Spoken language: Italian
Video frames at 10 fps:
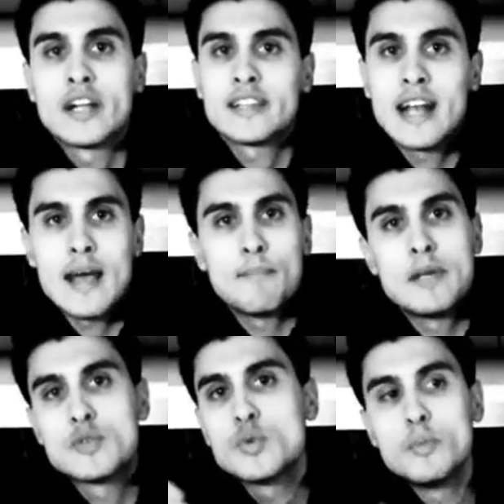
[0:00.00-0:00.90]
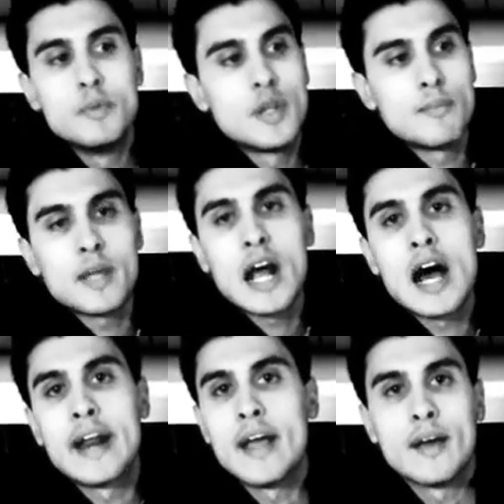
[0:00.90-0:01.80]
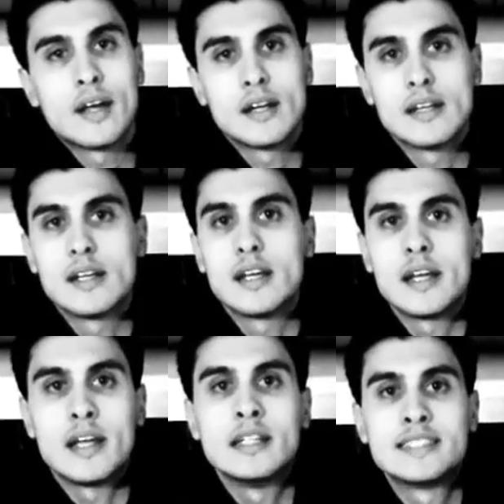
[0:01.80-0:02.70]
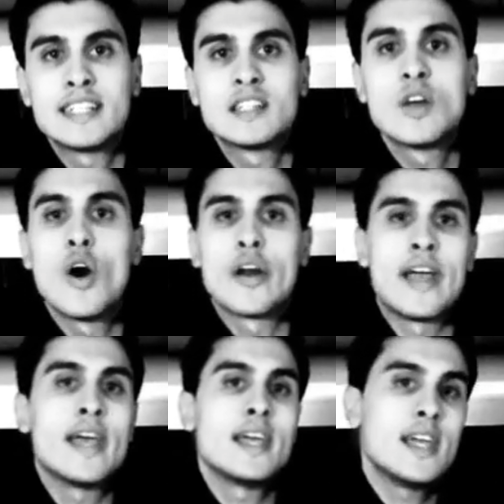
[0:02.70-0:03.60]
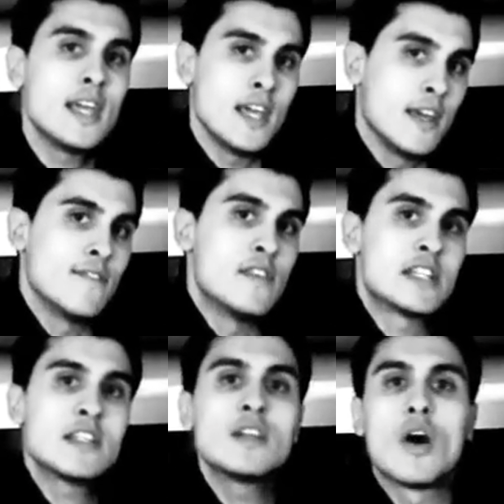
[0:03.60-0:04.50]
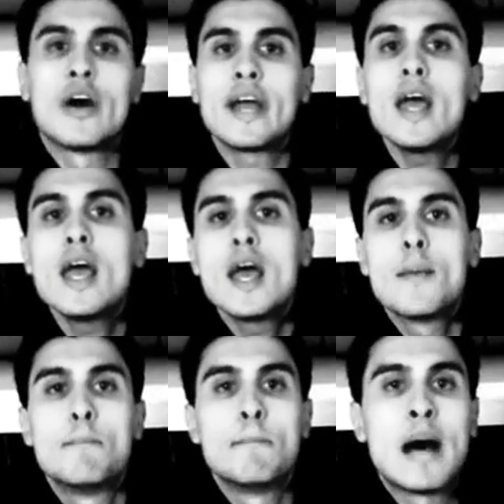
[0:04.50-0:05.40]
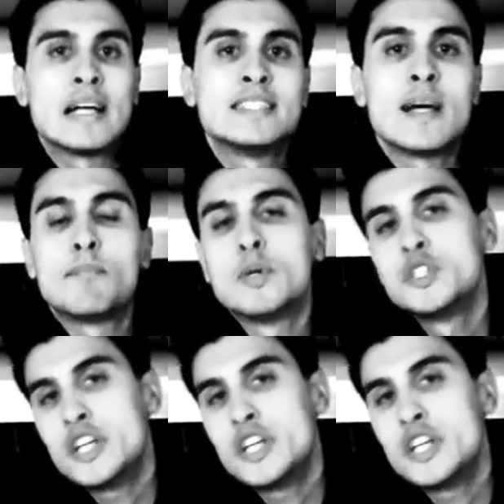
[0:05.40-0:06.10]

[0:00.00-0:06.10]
non andrebbe subito a mirare il settore I investitore, ma si